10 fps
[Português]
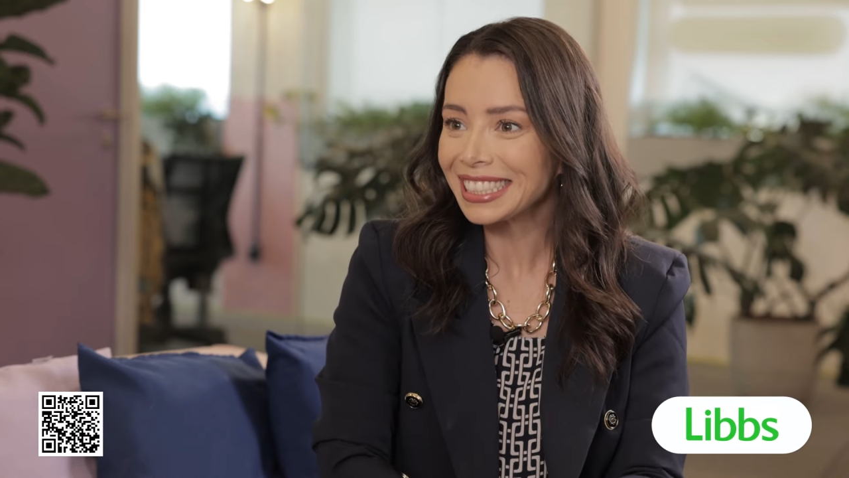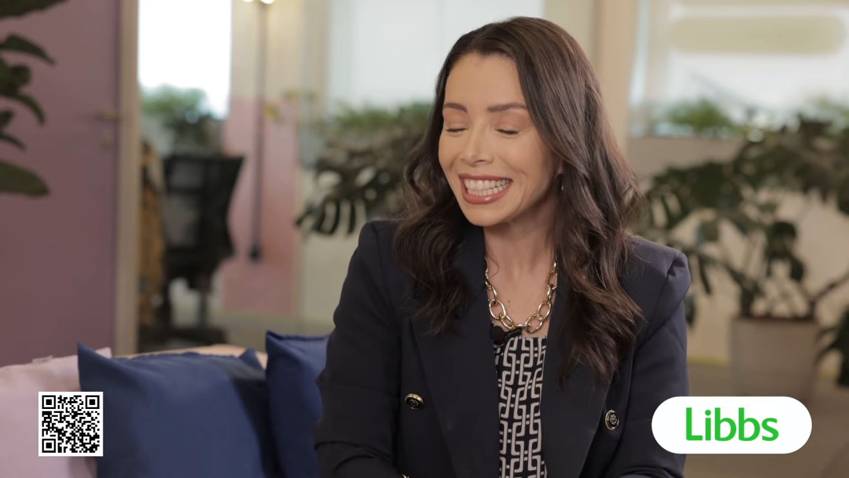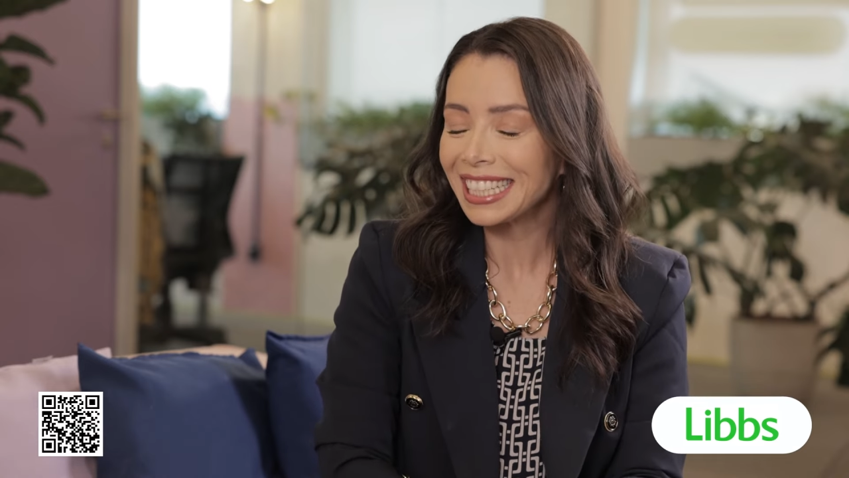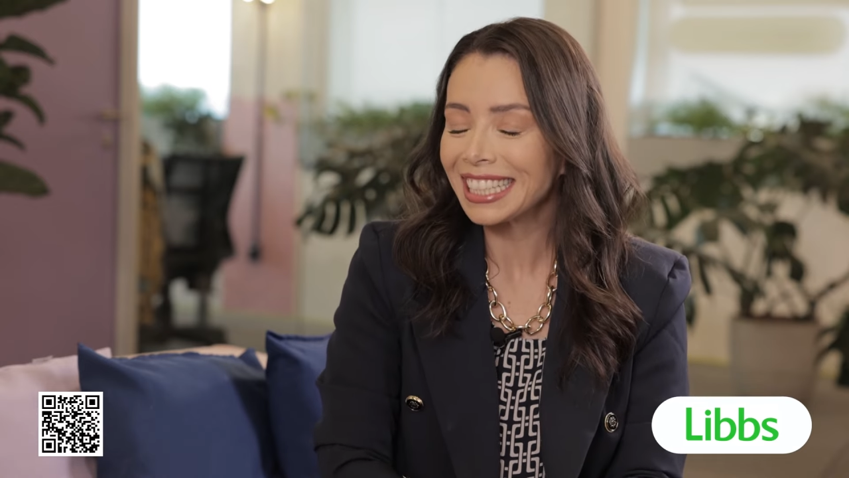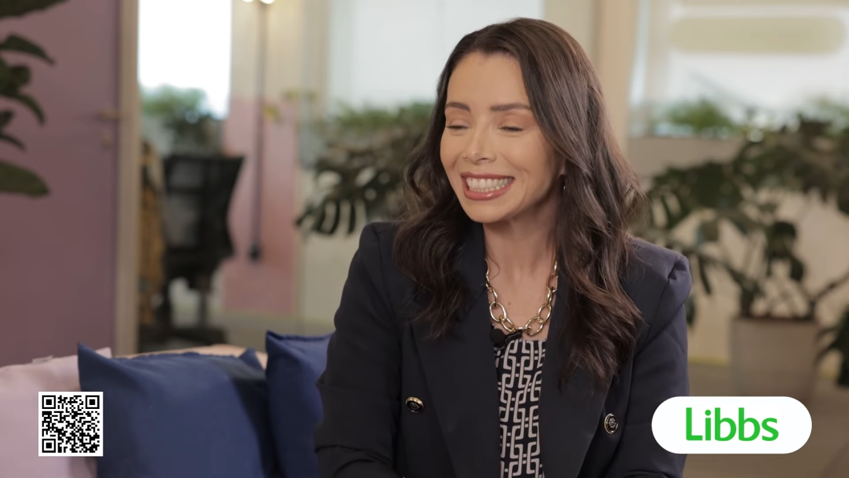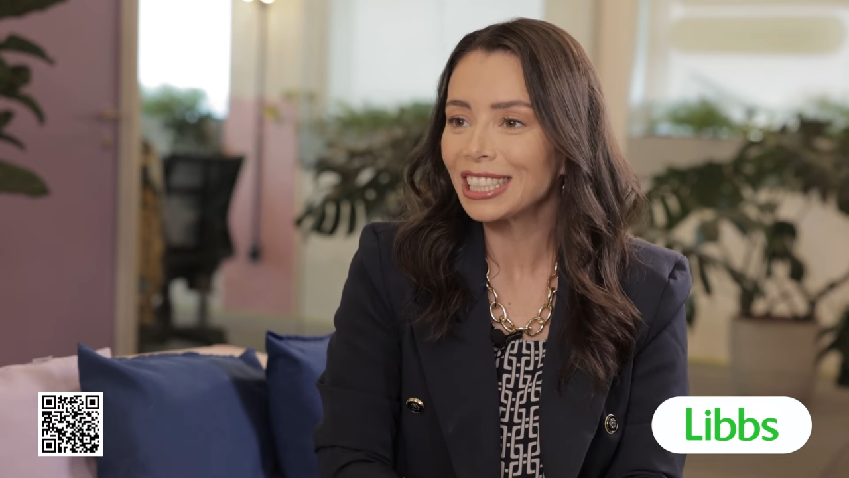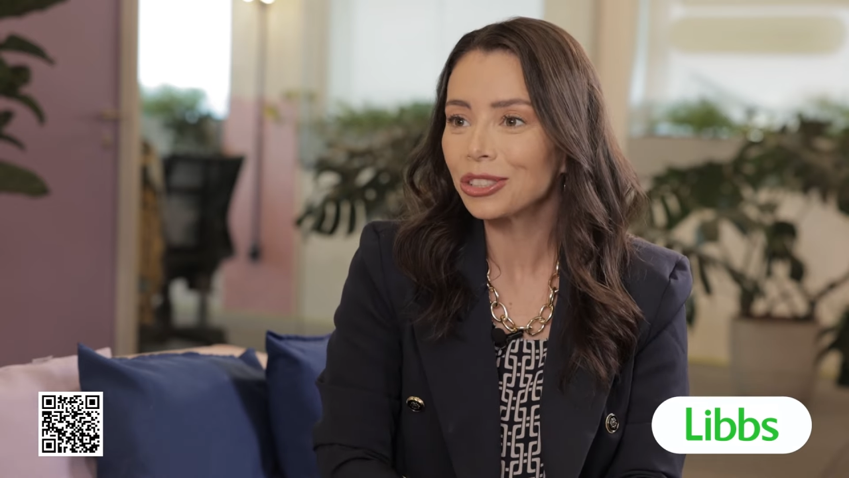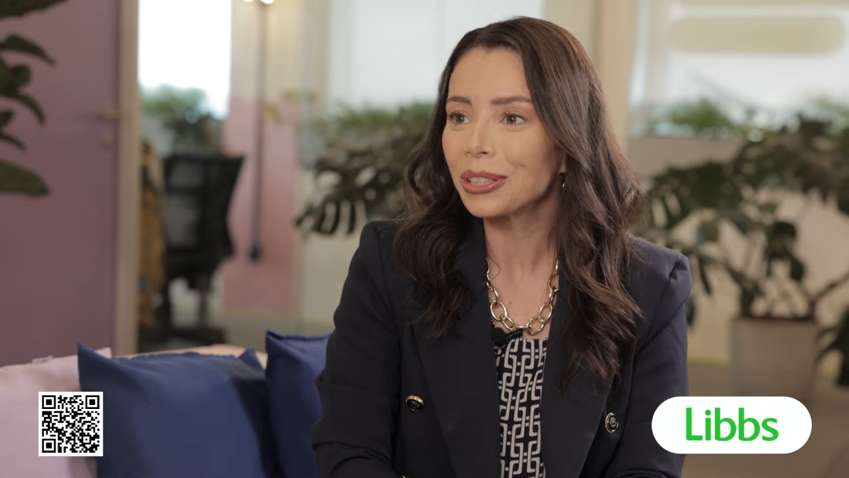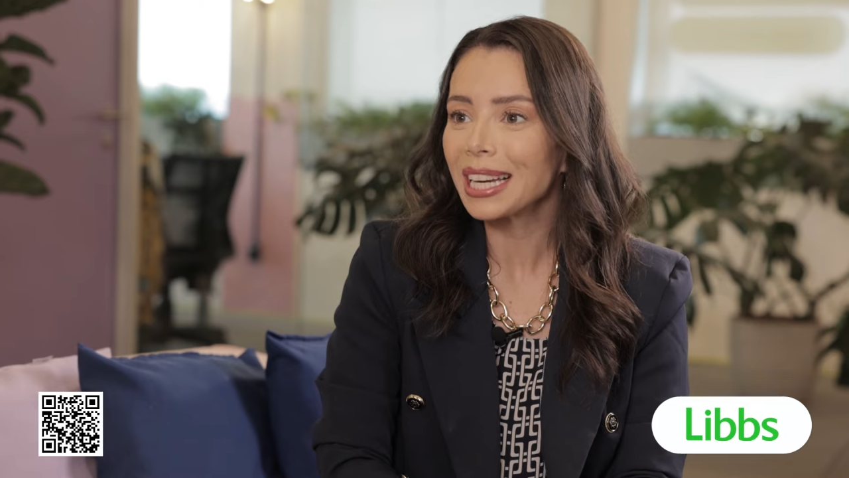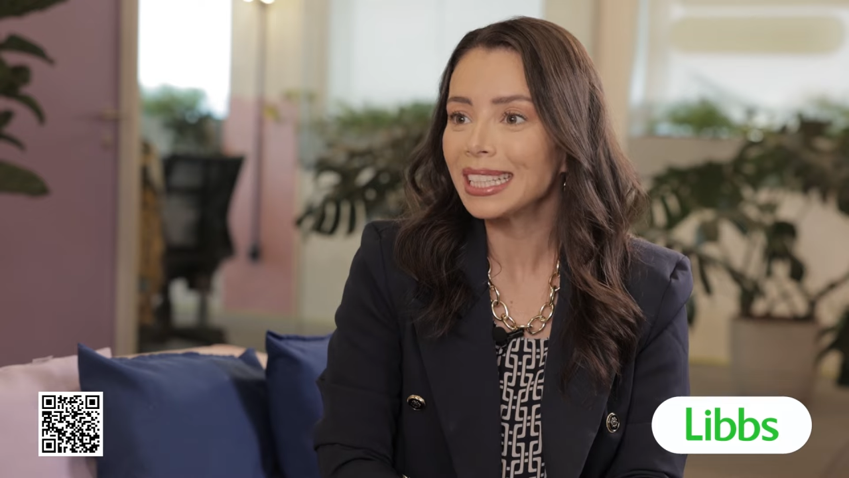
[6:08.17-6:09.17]
da, da
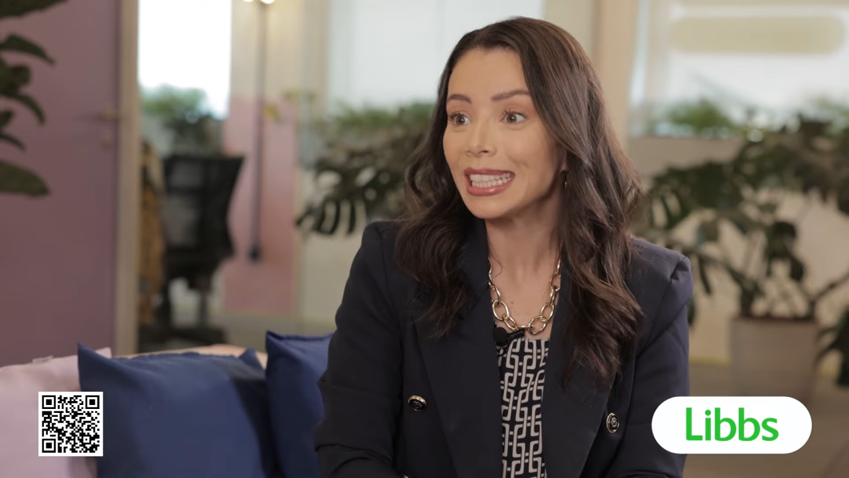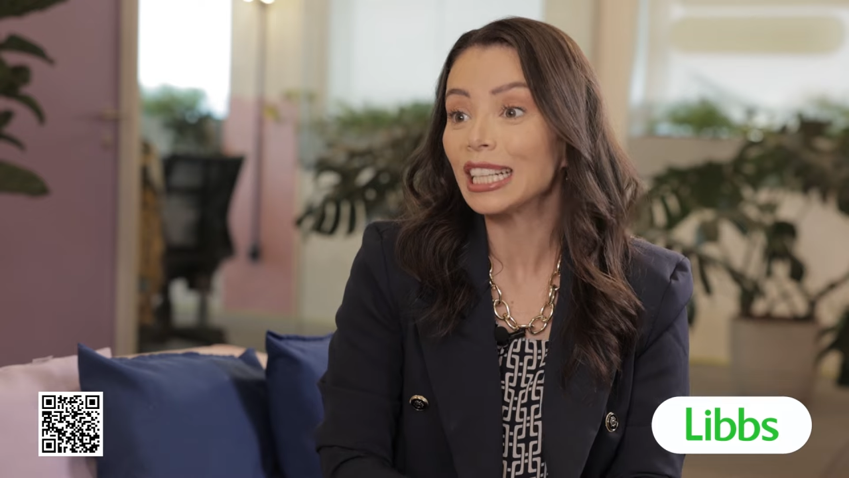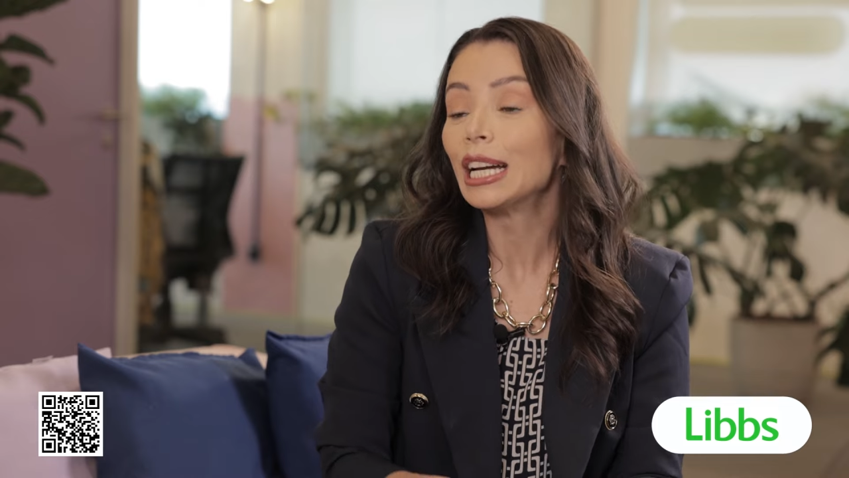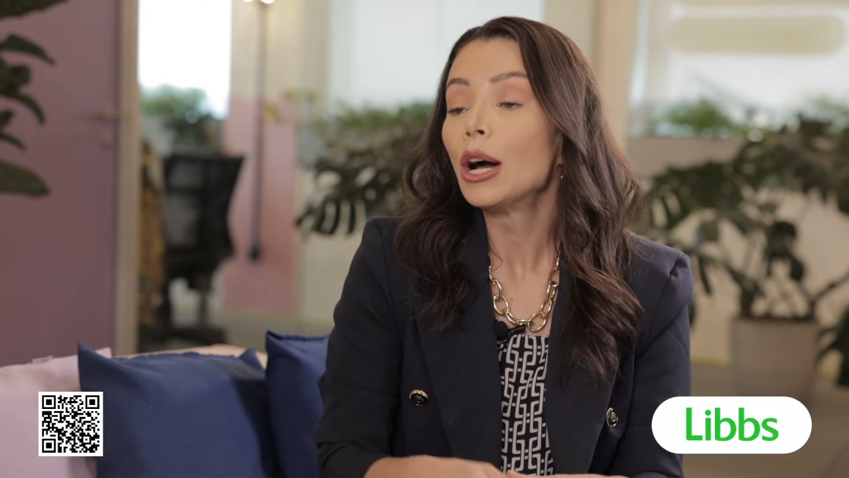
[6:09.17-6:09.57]
drogaria.